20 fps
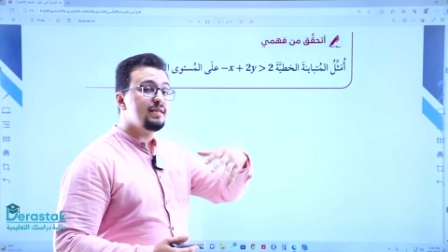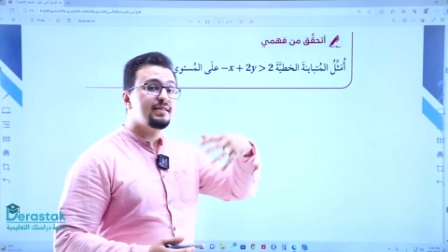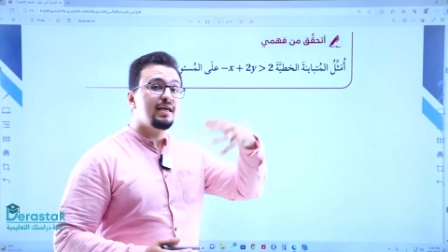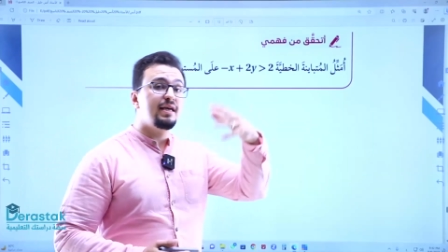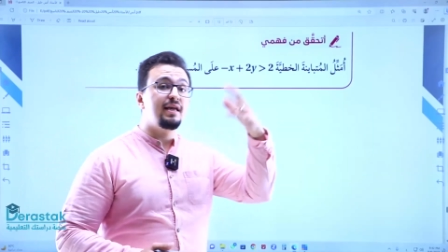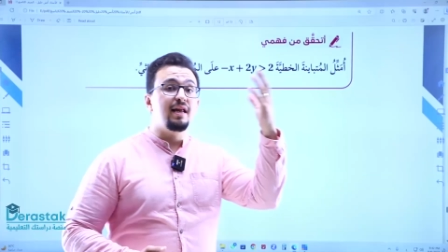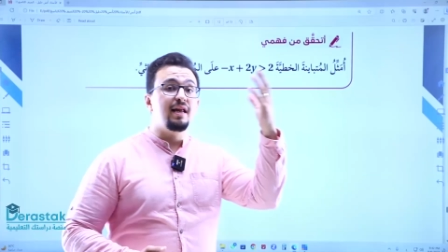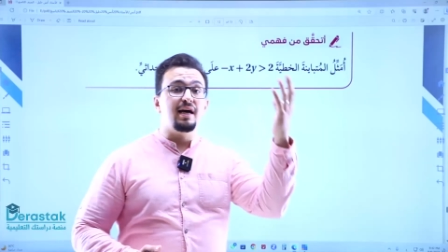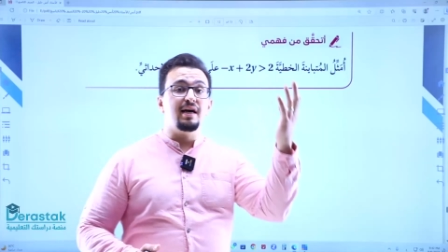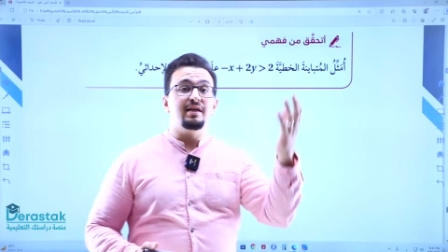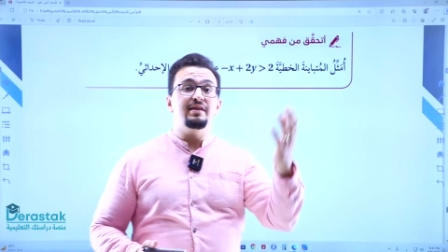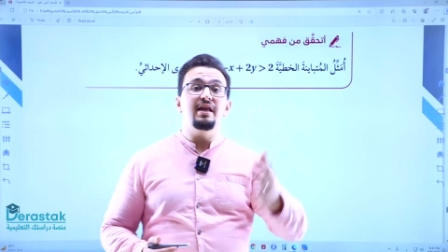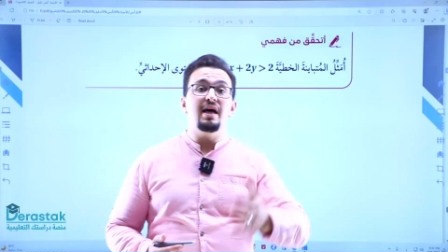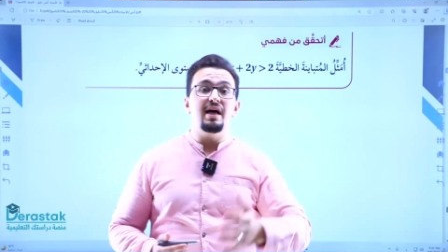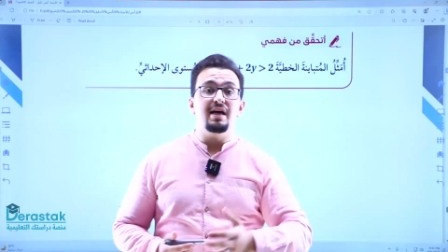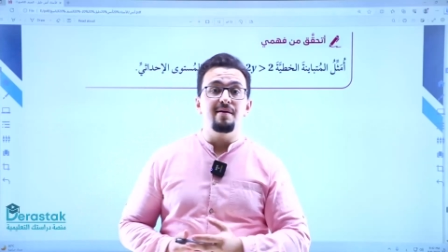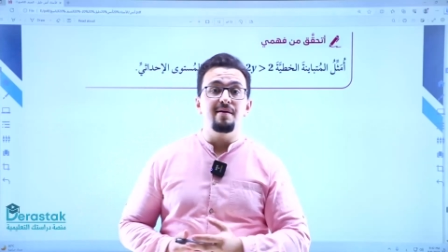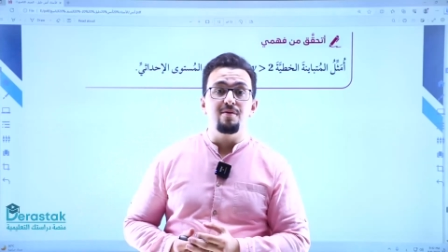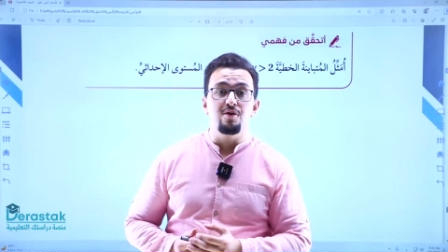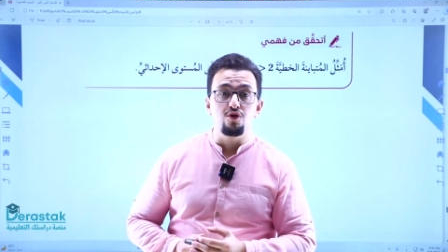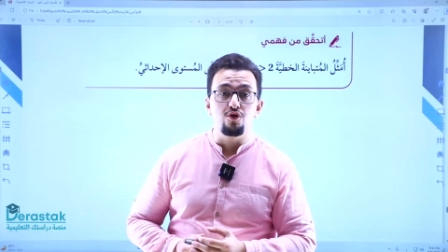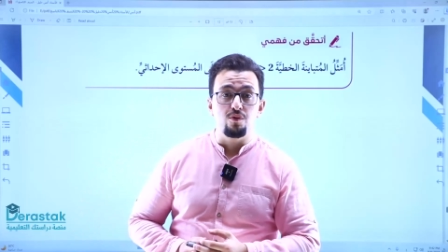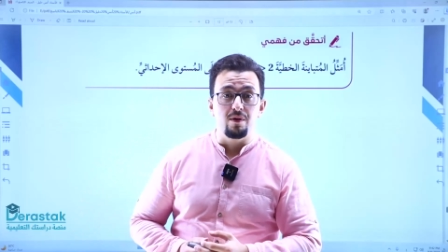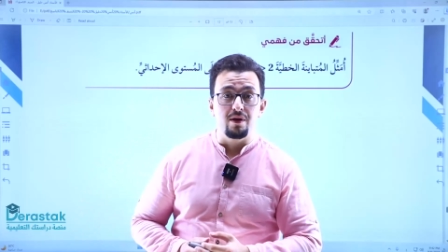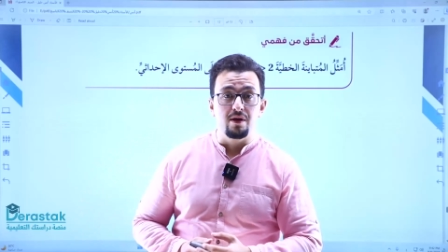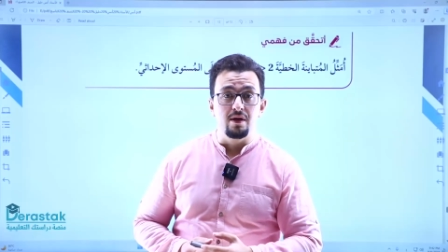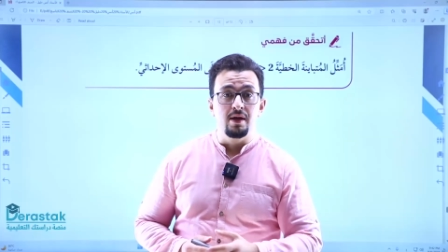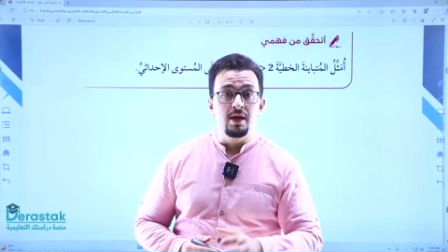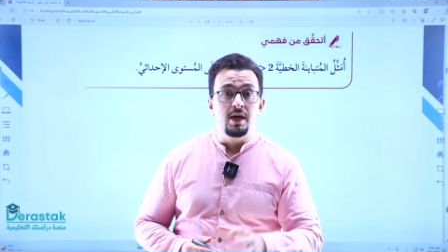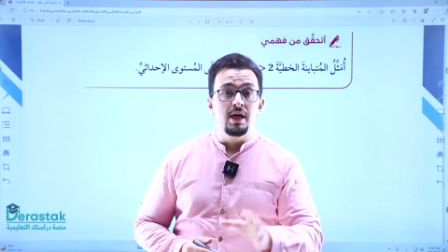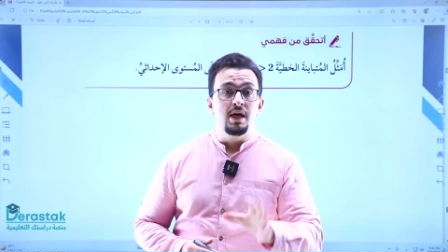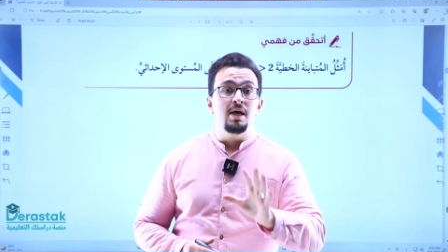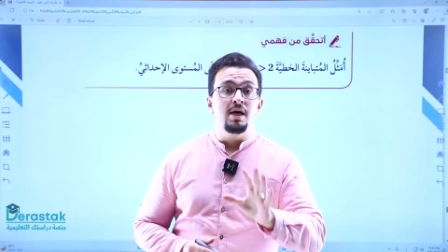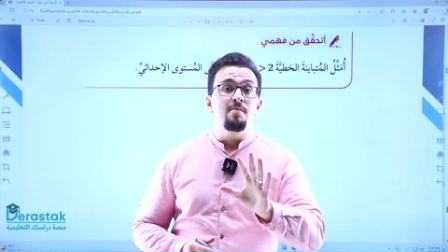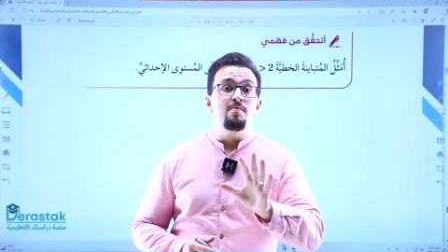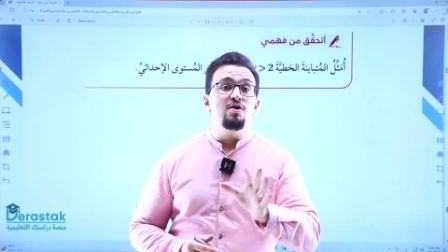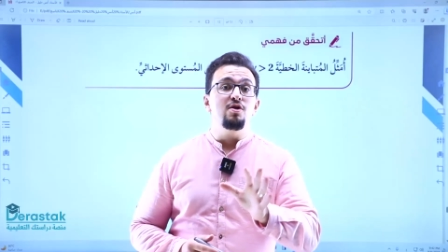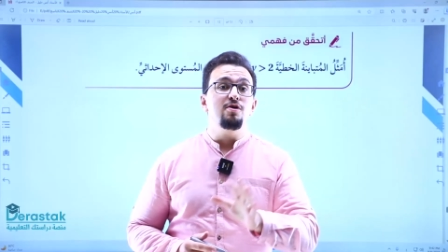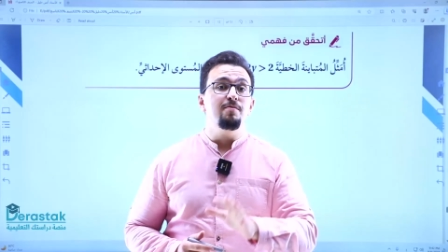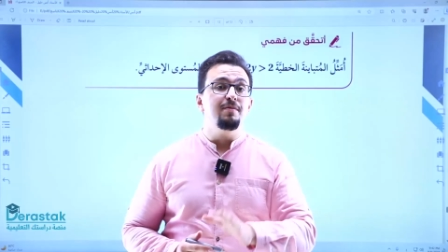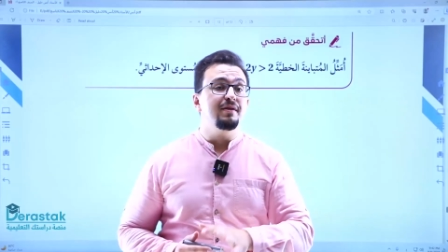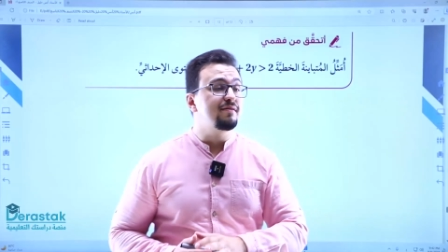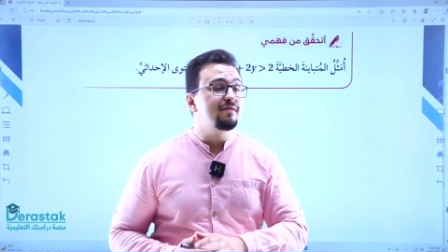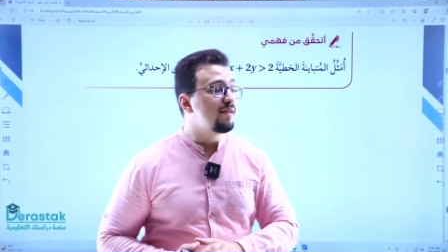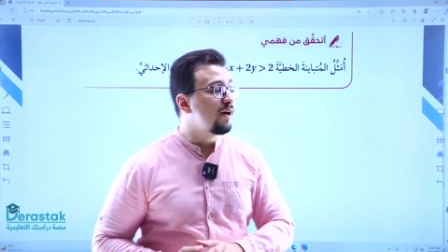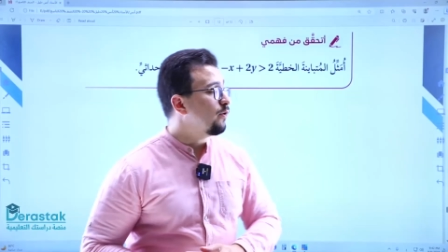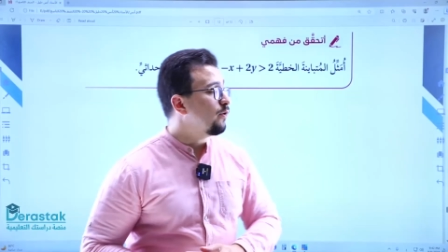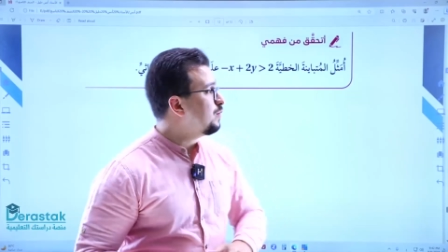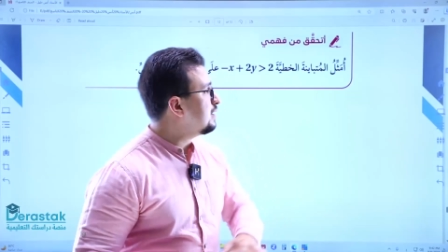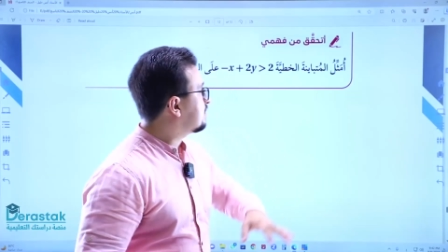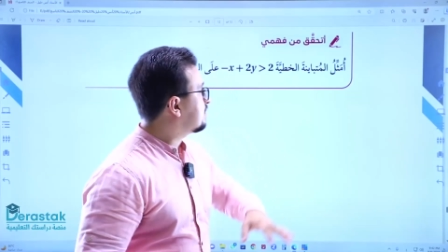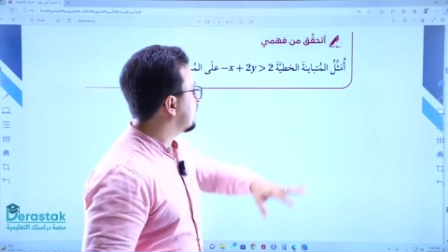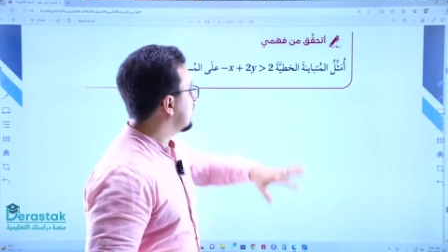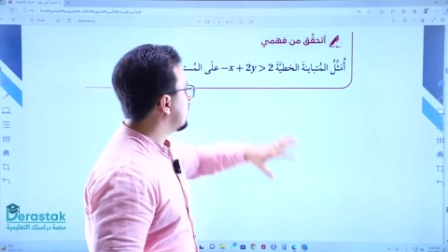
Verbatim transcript: هي زي اللي أخذناها قبل شوي مش بالتعويض